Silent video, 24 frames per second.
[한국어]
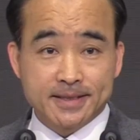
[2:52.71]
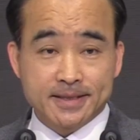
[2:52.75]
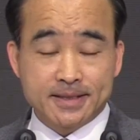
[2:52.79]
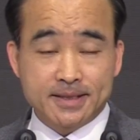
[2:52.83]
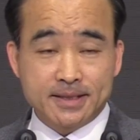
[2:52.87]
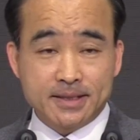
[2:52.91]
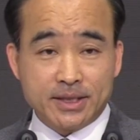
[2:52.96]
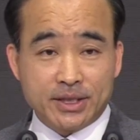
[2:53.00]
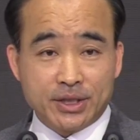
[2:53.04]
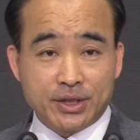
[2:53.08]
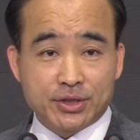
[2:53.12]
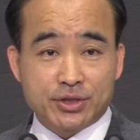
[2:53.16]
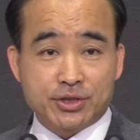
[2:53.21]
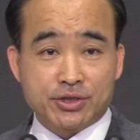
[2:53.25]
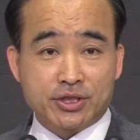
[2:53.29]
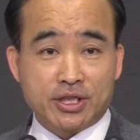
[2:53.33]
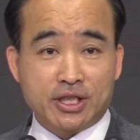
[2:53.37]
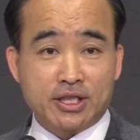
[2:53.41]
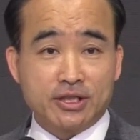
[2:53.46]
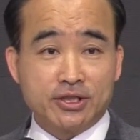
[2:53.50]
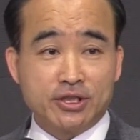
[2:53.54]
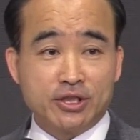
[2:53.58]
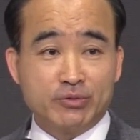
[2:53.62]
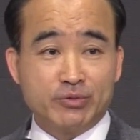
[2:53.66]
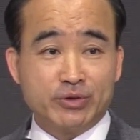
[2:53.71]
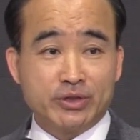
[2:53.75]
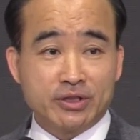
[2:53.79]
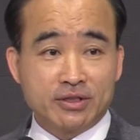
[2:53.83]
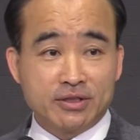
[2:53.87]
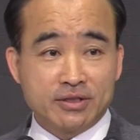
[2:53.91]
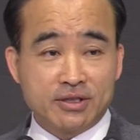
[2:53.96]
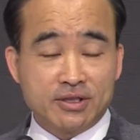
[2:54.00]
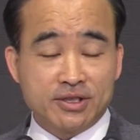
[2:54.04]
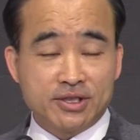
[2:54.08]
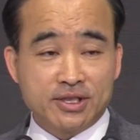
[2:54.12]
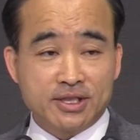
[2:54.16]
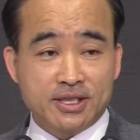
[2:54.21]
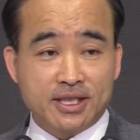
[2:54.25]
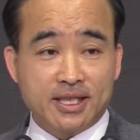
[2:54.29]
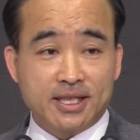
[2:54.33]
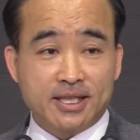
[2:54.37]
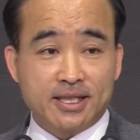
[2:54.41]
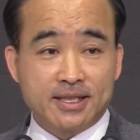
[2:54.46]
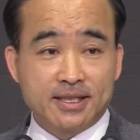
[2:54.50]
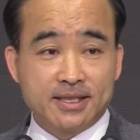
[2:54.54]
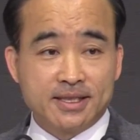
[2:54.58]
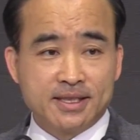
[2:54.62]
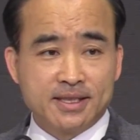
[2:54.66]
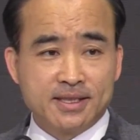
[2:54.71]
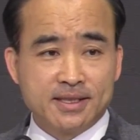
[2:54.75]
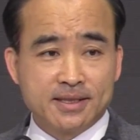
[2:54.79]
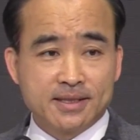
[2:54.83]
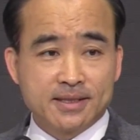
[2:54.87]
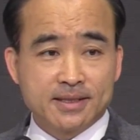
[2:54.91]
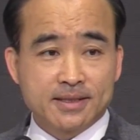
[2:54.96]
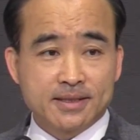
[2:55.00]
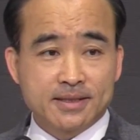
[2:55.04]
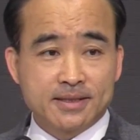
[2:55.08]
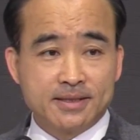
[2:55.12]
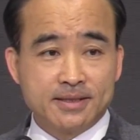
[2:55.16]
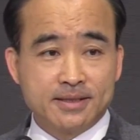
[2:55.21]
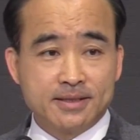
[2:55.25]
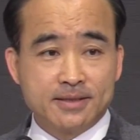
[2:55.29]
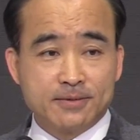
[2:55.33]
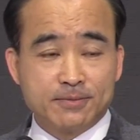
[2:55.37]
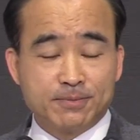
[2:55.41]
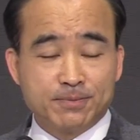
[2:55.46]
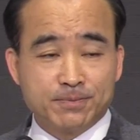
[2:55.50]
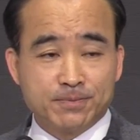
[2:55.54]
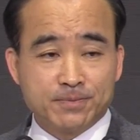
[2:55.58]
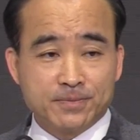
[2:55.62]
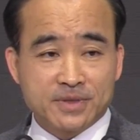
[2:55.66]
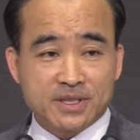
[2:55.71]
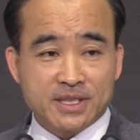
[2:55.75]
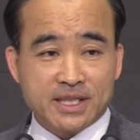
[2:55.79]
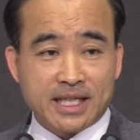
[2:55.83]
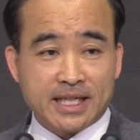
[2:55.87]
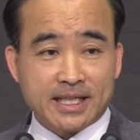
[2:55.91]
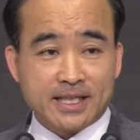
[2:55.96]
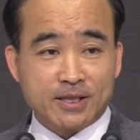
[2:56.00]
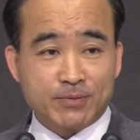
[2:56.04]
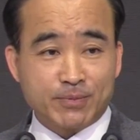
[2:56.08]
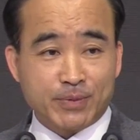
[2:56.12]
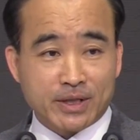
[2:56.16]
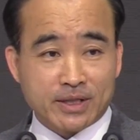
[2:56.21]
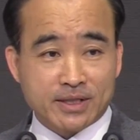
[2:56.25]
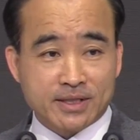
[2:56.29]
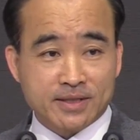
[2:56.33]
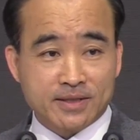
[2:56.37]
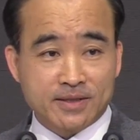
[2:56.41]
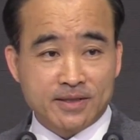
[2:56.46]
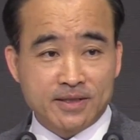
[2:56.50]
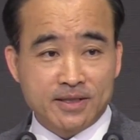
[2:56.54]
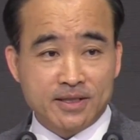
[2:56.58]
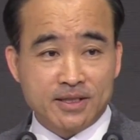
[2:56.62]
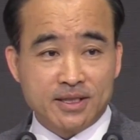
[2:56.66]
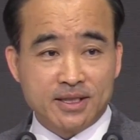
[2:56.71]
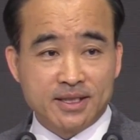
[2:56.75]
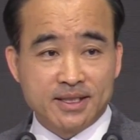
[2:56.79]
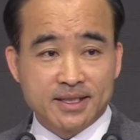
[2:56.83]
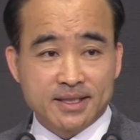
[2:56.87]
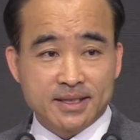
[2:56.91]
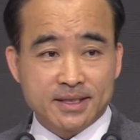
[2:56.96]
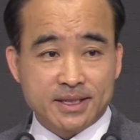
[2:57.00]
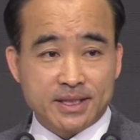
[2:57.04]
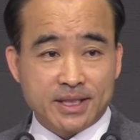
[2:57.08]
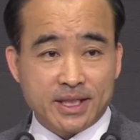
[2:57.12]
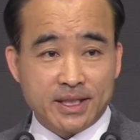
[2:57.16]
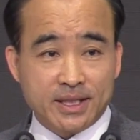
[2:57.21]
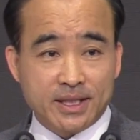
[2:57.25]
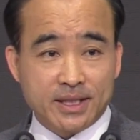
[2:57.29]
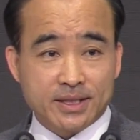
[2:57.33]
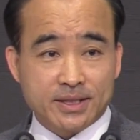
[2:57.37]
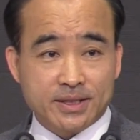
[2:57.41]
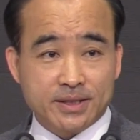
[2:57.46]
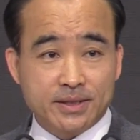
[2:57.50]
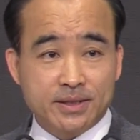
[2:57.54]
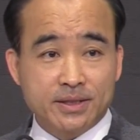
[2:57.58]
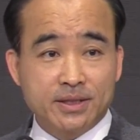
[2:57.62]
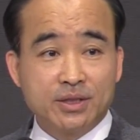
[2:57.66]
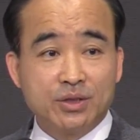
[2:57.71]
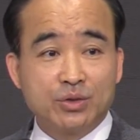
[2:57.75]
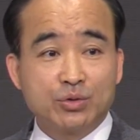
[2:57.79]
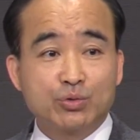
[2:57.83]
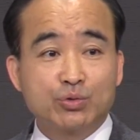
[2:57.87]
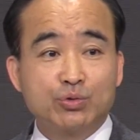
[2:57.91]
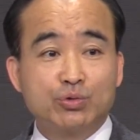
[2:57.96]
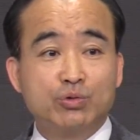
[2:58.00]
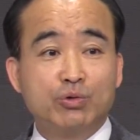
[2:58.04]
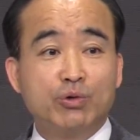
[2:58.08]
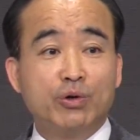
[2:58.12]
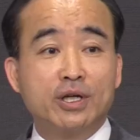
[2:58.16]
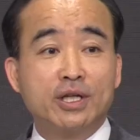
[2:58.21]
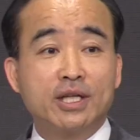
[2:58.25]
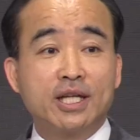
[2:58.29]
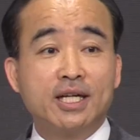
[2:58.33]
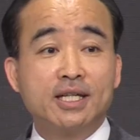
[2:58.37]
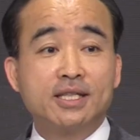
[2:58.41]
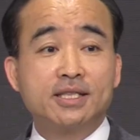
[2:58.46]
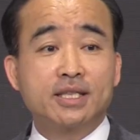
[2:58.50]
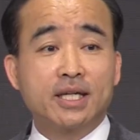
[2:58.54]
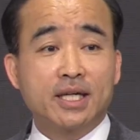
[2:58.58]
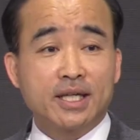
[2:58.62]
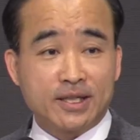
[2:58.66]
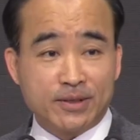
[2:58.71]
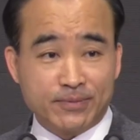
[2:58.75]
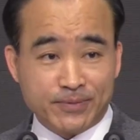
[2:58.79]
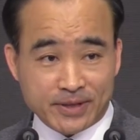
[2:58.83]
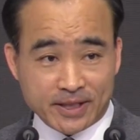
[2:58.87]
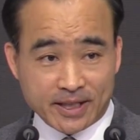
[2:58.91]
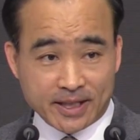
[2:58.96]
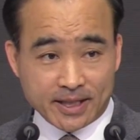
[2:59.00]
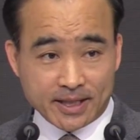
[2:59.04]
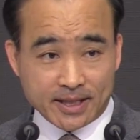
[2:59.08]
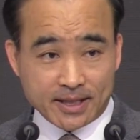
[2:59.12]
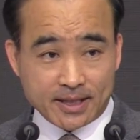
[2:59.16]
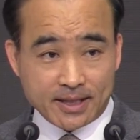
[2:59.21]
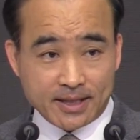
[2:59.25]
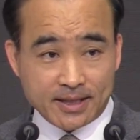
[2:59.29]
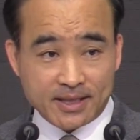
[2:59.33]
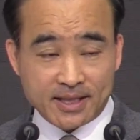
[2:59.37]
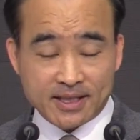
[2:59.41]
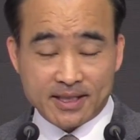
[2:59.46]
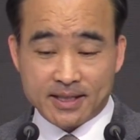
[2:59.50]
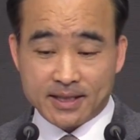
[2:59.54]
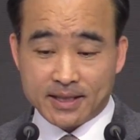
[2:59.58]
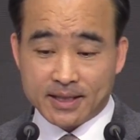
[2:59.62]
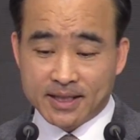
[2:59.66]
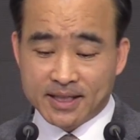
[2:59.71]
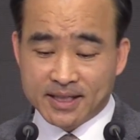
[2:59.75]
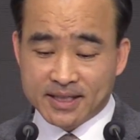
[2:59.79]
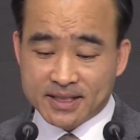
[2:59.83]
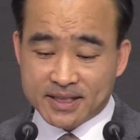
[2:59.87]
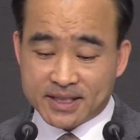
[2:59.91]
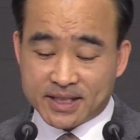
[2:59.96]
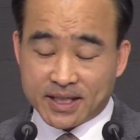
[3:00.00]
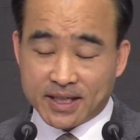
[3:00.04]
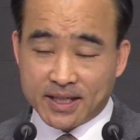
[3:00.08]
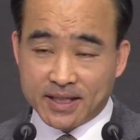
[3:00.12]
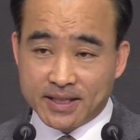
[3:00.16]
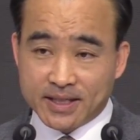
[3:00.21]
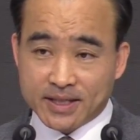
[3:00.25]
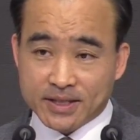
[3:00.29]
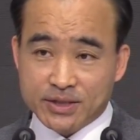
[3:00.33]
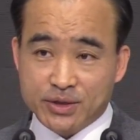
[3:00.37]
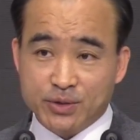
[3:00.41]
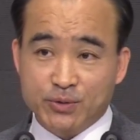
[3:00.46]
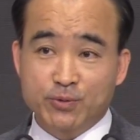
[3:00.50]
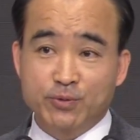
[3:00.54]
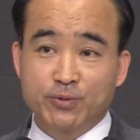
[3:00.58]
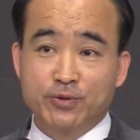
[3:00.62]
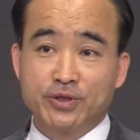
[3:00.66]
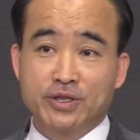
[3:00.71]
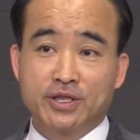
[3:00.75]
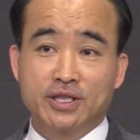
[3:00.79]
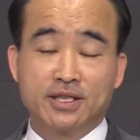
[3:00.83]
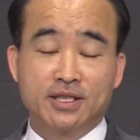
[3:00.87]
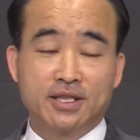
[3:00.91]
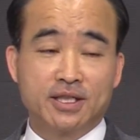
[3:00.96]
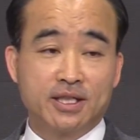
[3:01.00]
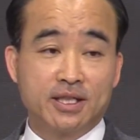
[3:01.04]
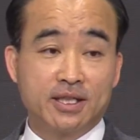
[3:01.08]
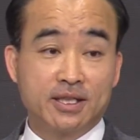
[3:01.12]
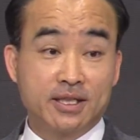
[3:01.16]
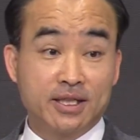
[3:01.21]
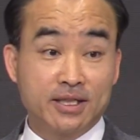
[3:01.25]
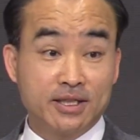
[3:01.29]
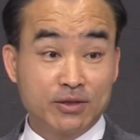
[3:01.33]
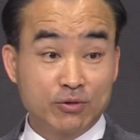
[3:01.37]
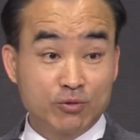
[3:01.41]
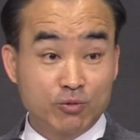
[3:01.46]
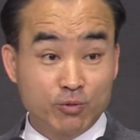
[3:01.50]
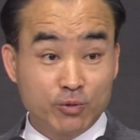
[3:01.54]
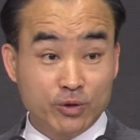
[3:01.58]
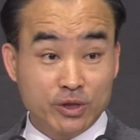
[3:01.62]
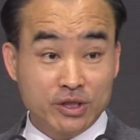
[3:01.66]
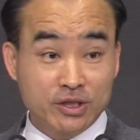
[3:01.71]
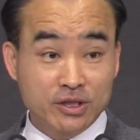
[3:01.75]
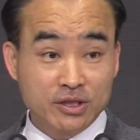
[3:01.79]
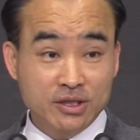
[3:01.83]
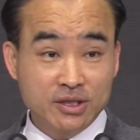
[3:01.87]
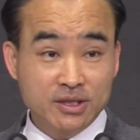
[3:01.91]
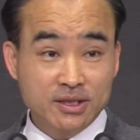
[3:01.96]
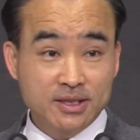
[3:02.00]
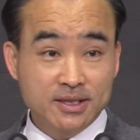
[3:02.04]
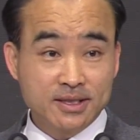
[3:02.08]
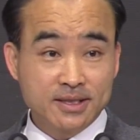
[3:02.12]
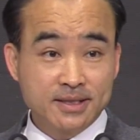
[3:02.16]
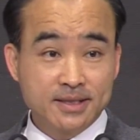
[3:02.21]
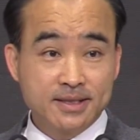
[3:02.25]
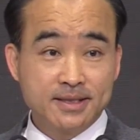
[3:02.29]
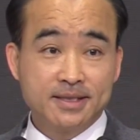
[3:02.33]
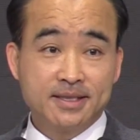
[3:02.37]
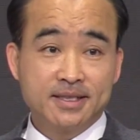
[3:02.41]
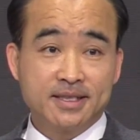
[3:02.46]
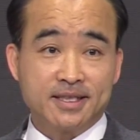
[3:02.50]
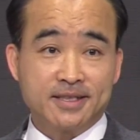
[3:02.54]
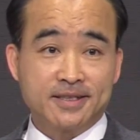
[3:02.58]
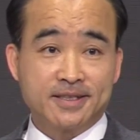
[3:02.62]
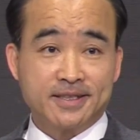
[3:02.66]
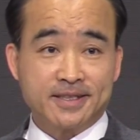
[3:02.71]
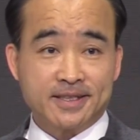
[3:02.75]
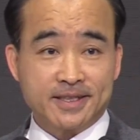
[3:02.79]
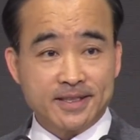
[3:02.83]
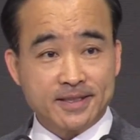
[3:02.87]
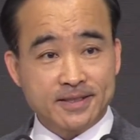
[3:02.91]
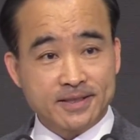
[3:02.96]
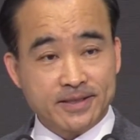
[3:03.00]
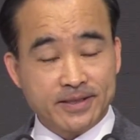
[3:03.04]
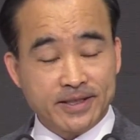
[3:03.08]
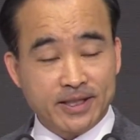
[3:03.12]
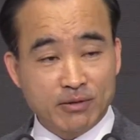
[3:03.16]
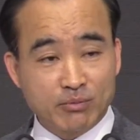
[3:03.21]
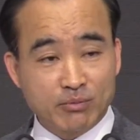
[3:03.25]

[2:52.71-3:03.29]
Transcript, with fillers: 그 예수라는 이름이 어떤 뜻이냐? 그 자기 백성을 죄에서 구원할 자임이라 할 때, 죄에서 구원한다 할 때 이 구원은 이 땅에서